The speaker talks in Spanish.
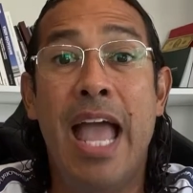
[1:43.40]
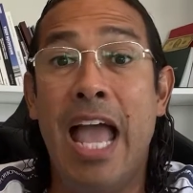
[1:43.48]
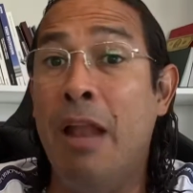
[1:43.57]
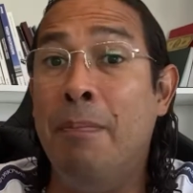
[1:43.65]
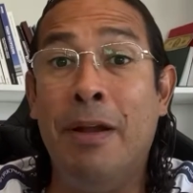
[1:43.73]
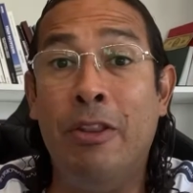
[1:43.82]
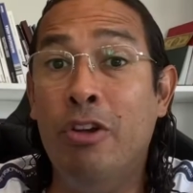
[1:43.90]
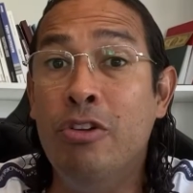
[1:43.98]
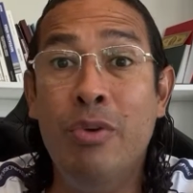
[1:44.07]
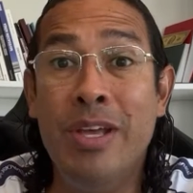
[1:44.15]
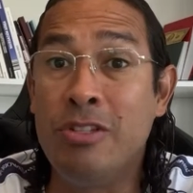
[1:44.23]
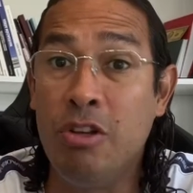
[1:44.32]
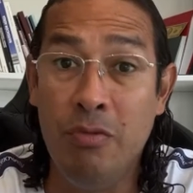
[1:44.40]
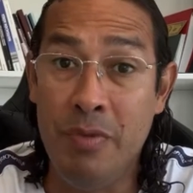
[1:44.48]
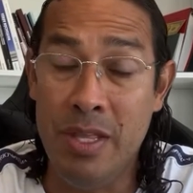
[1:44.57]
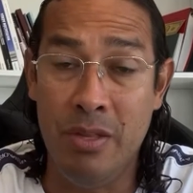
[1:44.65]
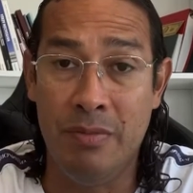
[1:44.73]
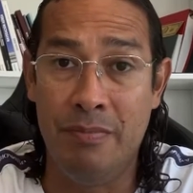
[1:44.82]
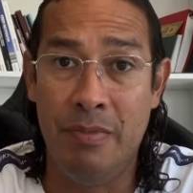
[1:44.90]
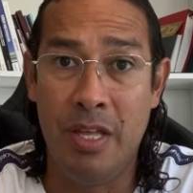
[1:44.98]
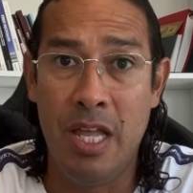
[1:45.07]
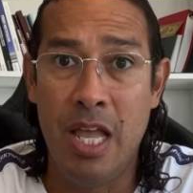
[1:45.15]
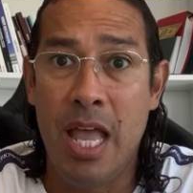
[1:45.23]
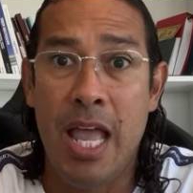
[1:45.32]
El perdón no es olvido,
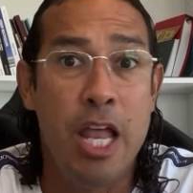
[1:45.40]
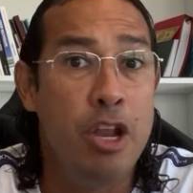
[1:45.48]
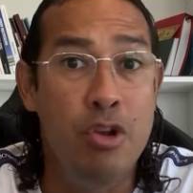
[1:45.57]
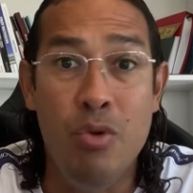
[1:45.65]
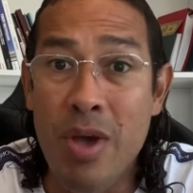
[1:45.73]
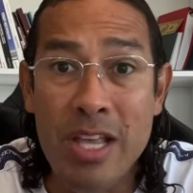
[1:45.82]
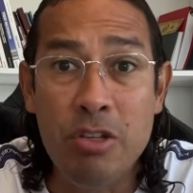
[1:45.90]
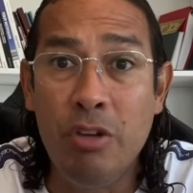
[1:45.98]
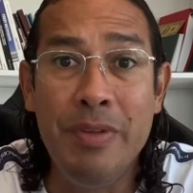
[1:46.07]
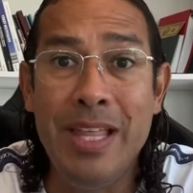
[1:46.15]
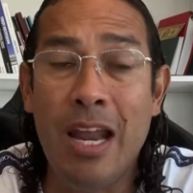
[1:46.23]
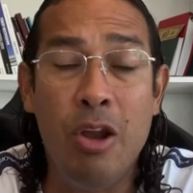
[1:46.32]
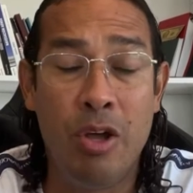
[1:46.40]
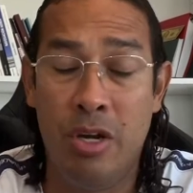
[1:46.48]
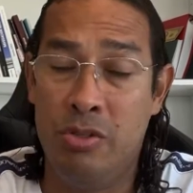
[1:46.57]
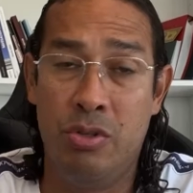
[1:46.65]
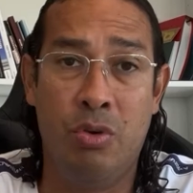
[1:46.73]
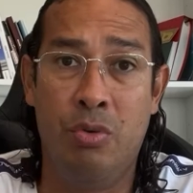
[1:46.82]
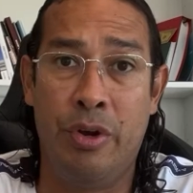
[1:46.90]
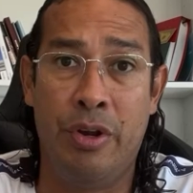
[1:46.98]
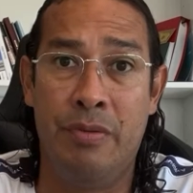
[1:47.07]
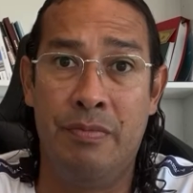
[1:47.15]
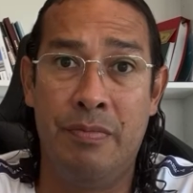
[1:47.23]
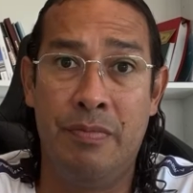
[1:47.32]
no es olvidar lo que nos ocurrió.
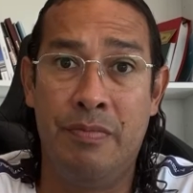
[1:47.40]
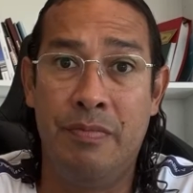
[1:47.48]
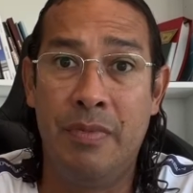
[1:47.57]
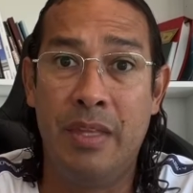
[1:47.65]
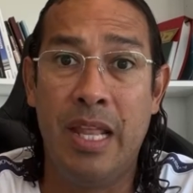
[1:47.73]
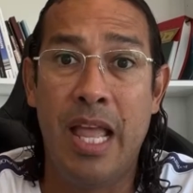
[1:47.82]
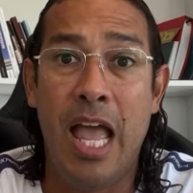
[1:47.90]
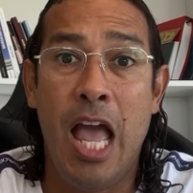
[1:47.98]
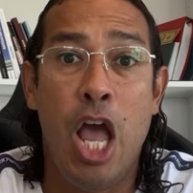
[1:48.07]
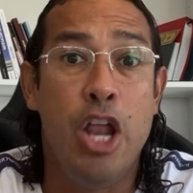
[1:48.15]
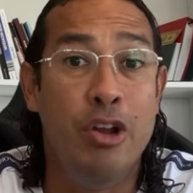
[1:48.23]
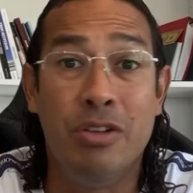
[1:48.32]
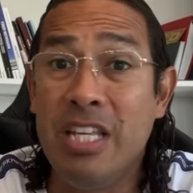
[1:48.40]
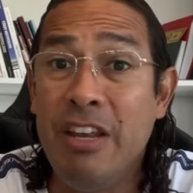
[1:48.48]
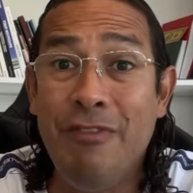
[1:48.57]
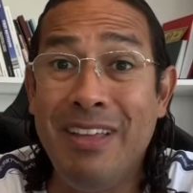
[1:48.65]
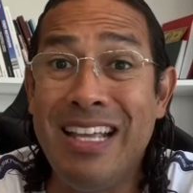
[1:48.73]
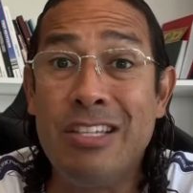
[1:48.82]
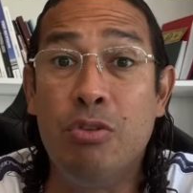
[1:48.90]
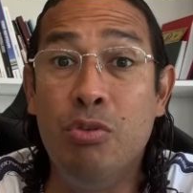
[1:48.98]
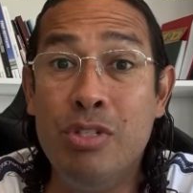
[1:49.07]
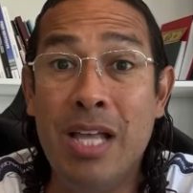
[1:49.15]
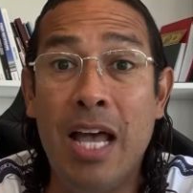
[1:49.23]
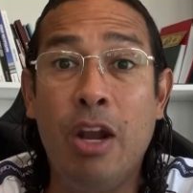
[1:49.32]
No significa
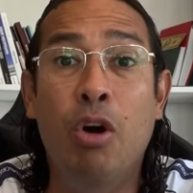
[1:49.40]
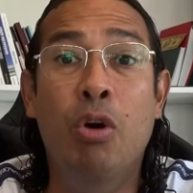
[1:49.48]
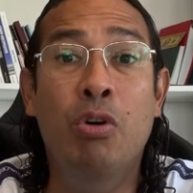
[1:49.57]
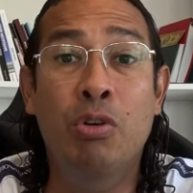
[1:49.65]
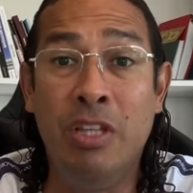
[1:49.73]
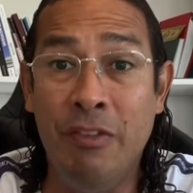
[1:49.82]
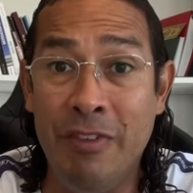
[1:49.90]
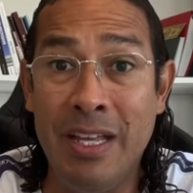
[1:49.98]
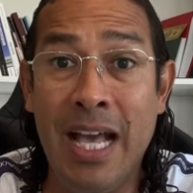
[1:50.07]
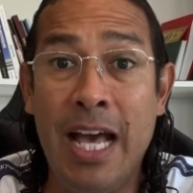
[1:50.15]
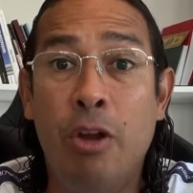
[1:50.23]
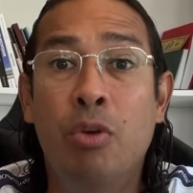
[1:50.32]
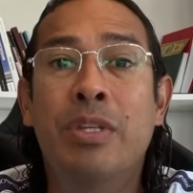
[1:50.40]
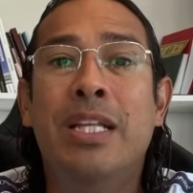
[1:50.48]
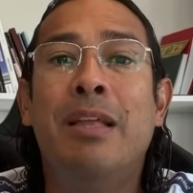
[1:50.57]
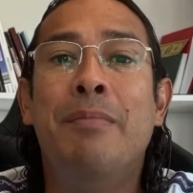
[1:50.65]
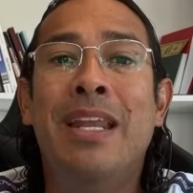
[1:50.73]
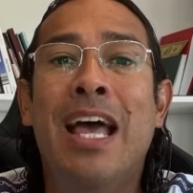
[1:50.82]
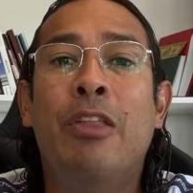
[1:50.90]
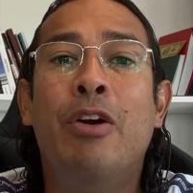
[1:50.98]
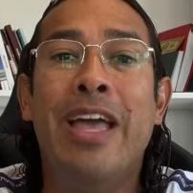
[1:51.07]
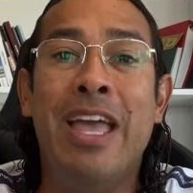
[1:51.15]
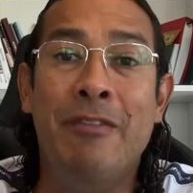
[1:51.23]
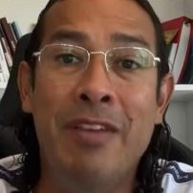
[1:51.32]
excusar o justificar un determinado
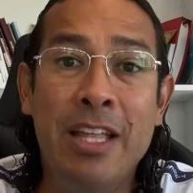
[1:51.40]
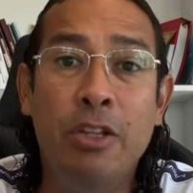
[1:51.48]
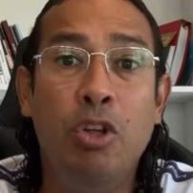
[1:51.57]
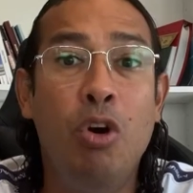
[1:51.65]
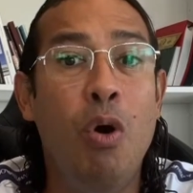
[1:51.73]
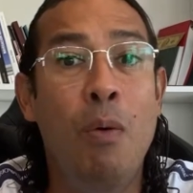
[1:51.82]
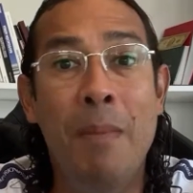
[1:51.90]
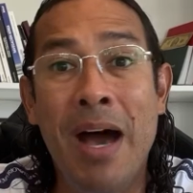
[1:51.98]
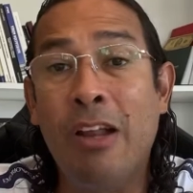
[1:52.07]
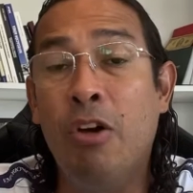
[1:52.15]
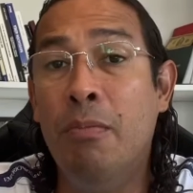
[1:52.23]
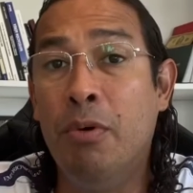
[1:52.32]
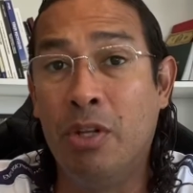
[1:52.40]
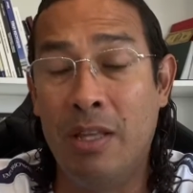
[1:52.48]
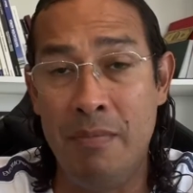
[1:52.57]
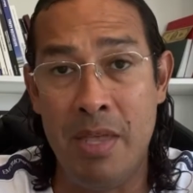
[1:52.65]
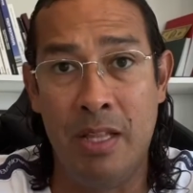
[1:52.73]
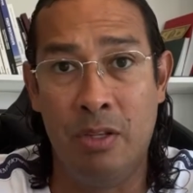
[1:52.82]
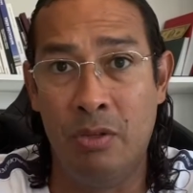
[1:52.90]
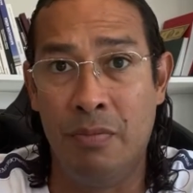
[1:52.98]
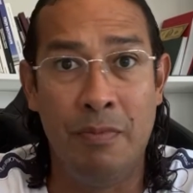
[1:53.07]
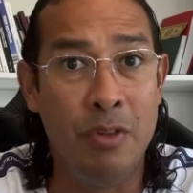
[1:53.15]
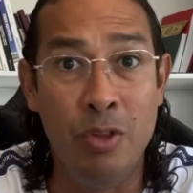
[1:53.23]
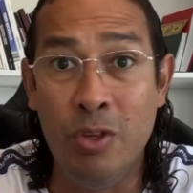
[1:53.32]
evento o mal comportamiento.
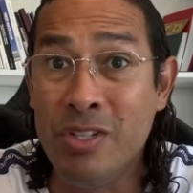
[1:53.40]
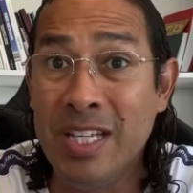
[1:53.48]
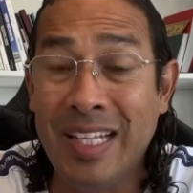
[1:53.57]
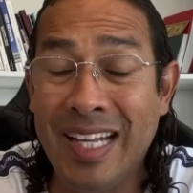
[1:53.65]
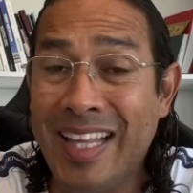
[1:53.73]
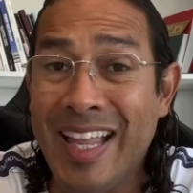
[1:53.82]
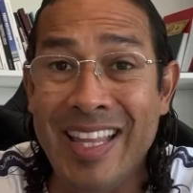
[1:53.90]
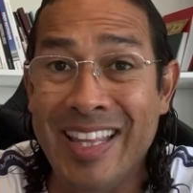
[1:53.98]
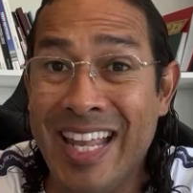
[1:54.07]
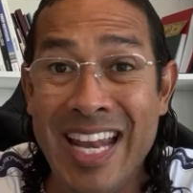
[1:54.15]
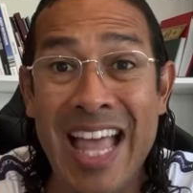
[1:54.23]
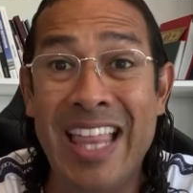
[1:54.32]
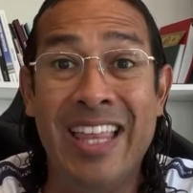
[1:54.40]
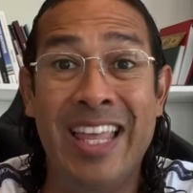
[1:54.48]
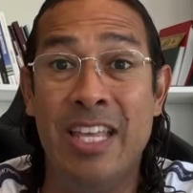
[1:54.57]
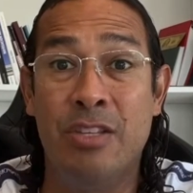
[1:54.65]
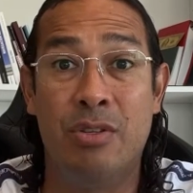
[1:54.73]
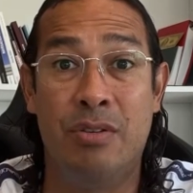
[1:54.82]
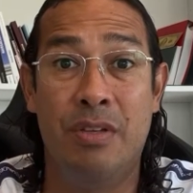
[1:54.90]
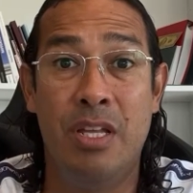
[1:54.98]
No se trata de nada de eso.